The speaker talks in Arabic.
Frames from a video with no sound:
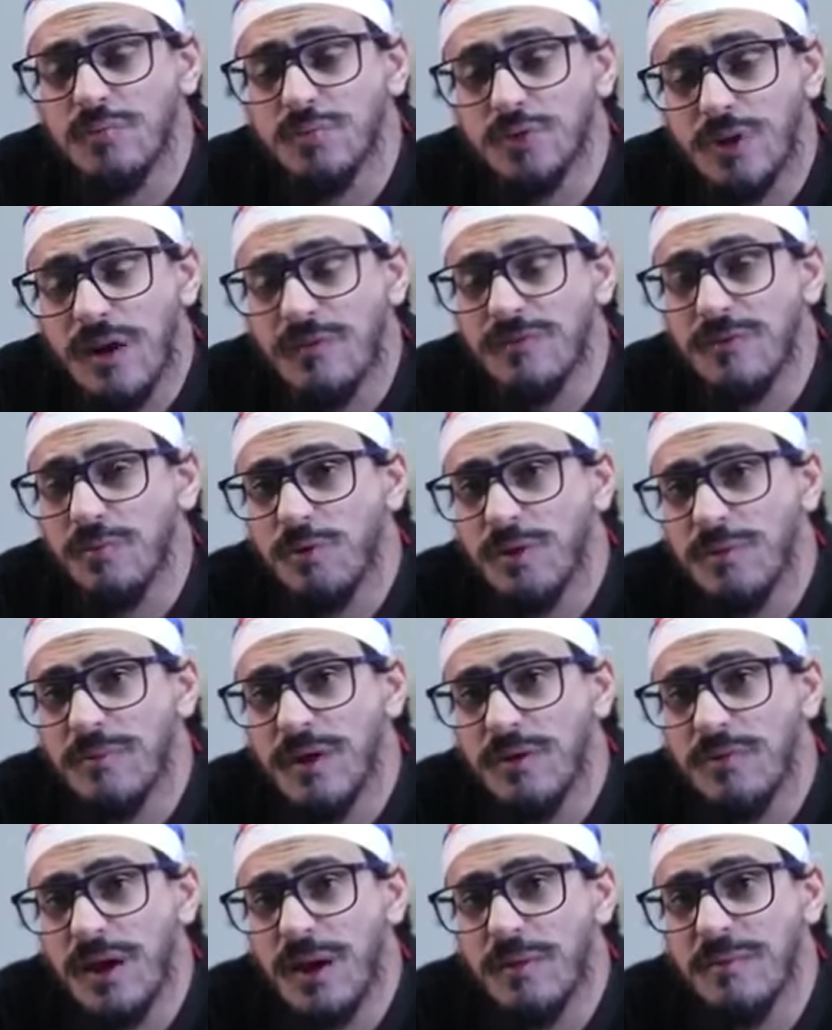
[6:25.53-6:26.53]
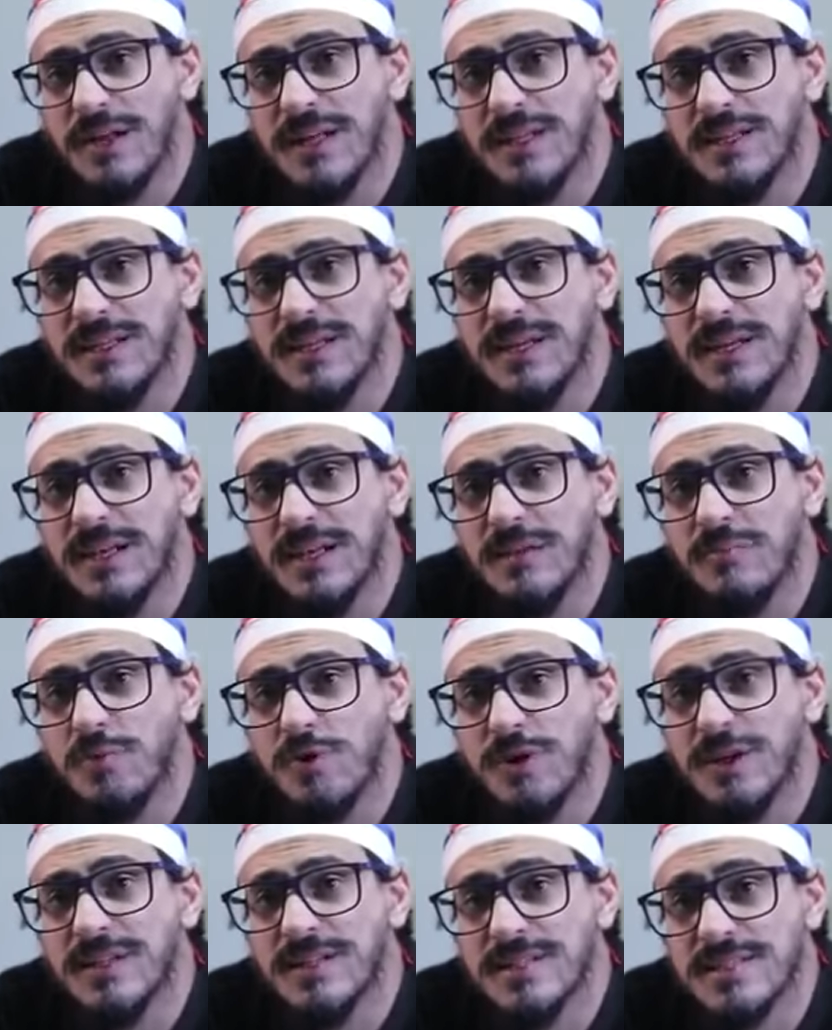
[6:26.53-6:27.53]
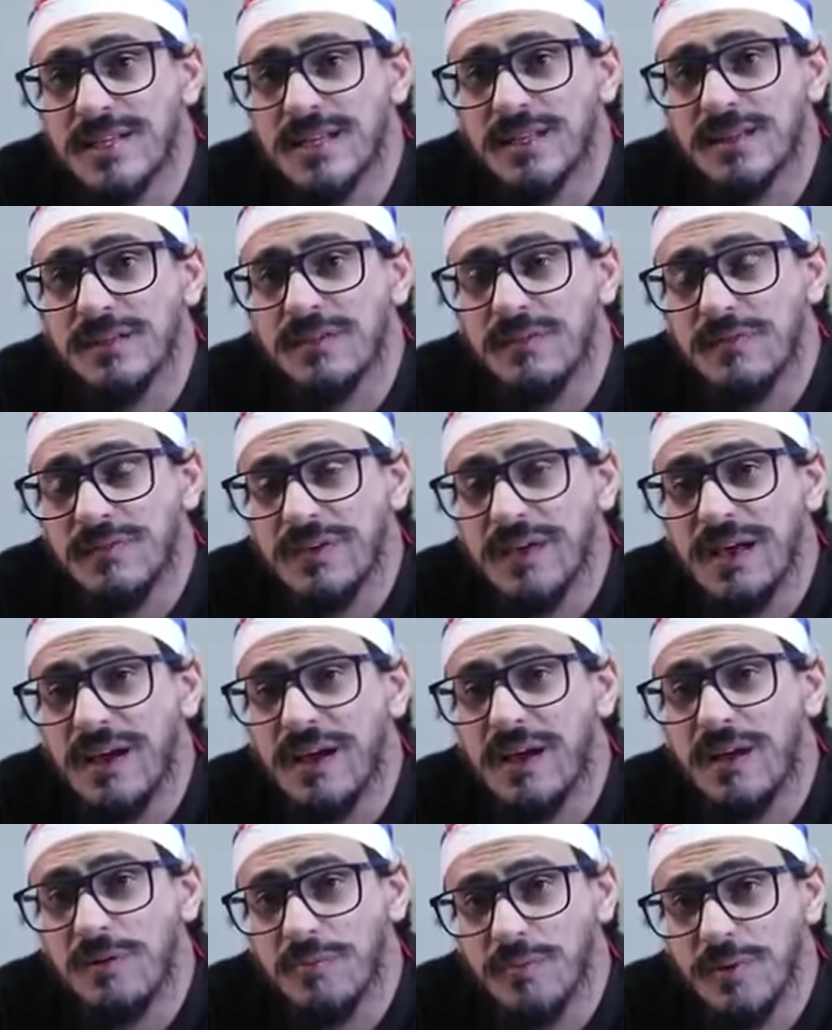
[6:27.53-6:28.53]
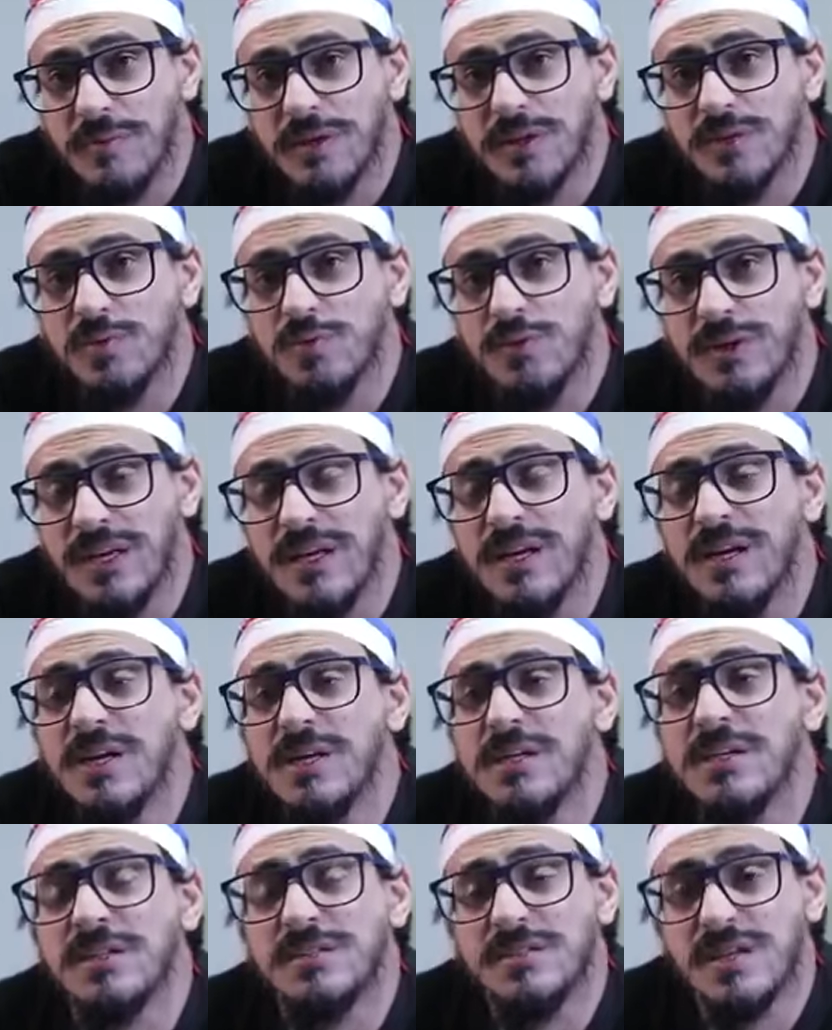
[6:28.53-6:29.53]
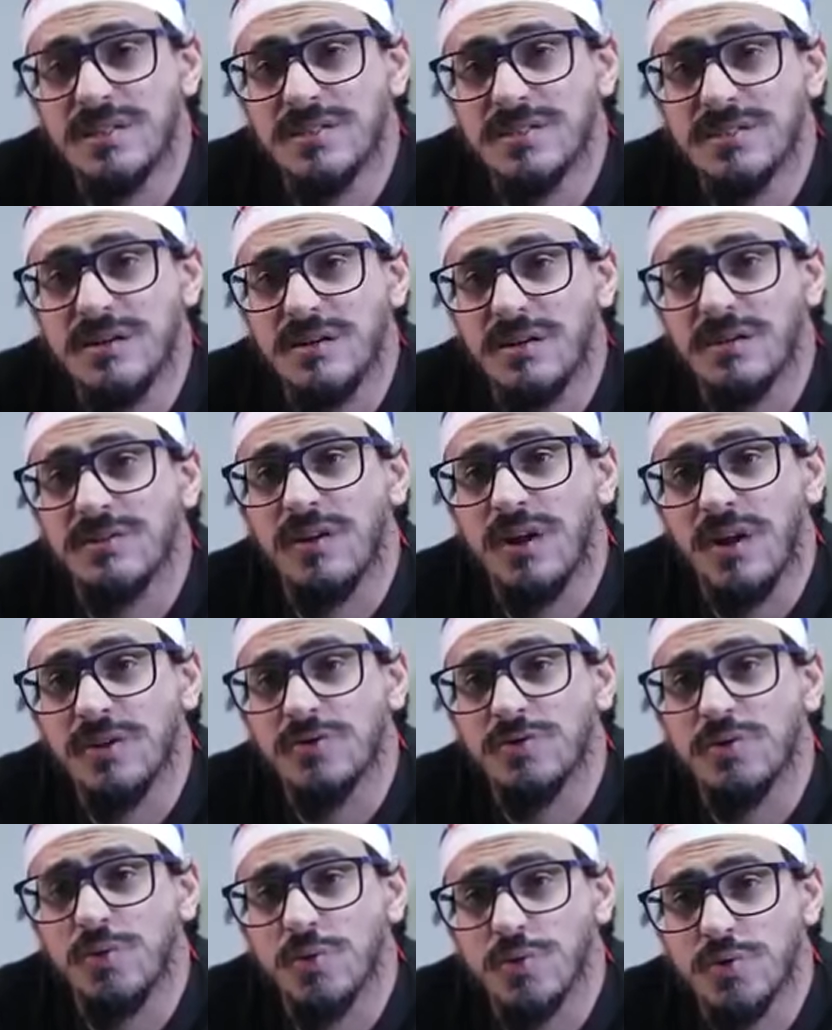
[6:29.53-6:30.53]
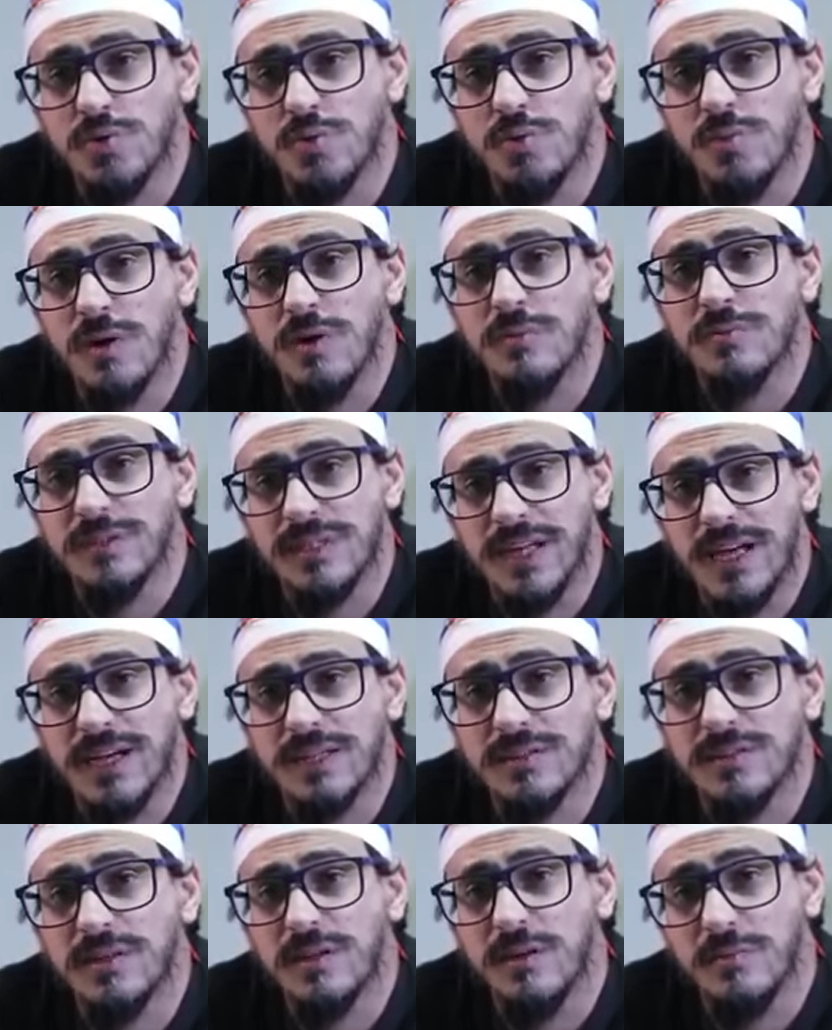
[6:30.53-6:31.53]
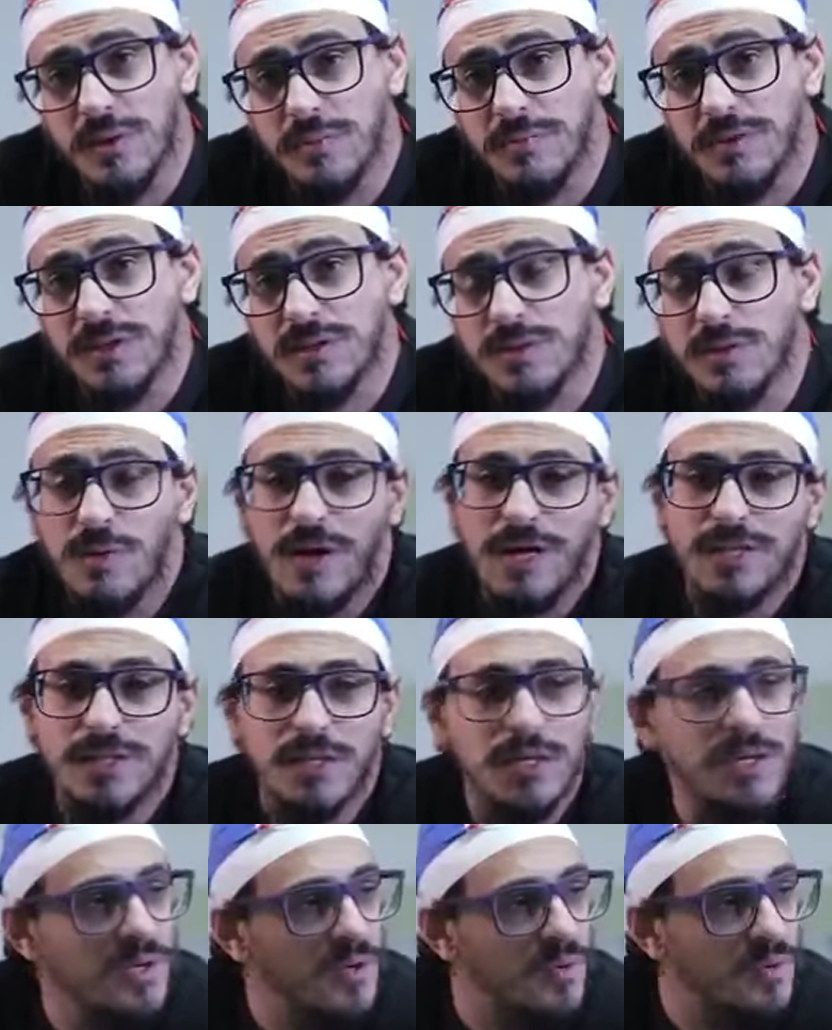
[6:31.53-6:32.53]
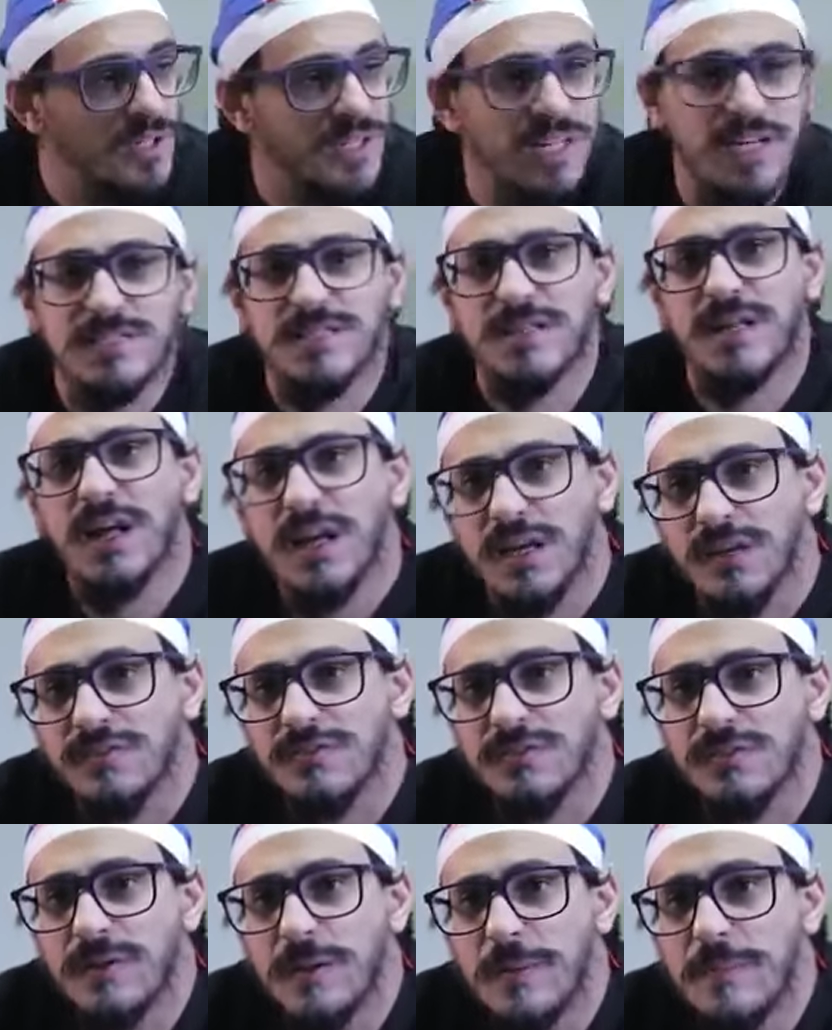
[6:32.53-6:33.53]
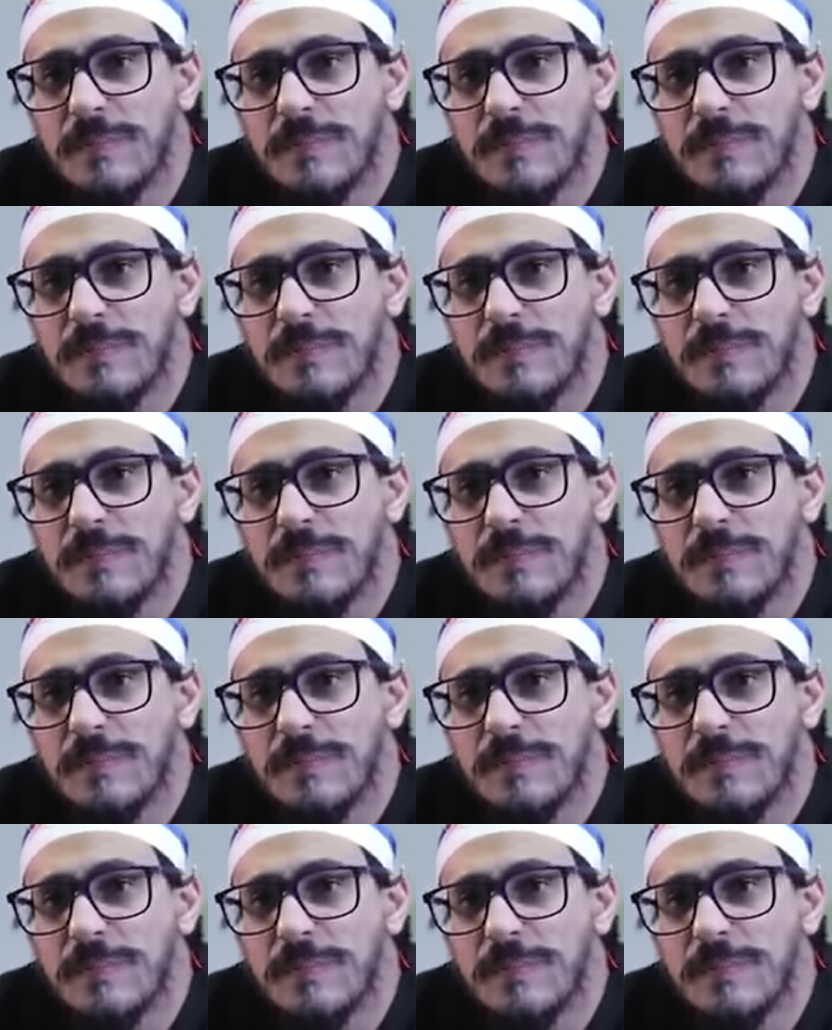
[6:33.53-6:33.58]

مضاعفه مهمه قوي العمليه دي ان ممكن يتسد فيها المبيض ويتاثر درجه الخصوبه بتاعه المبيض لواحده اوريدي عايزه تخلف.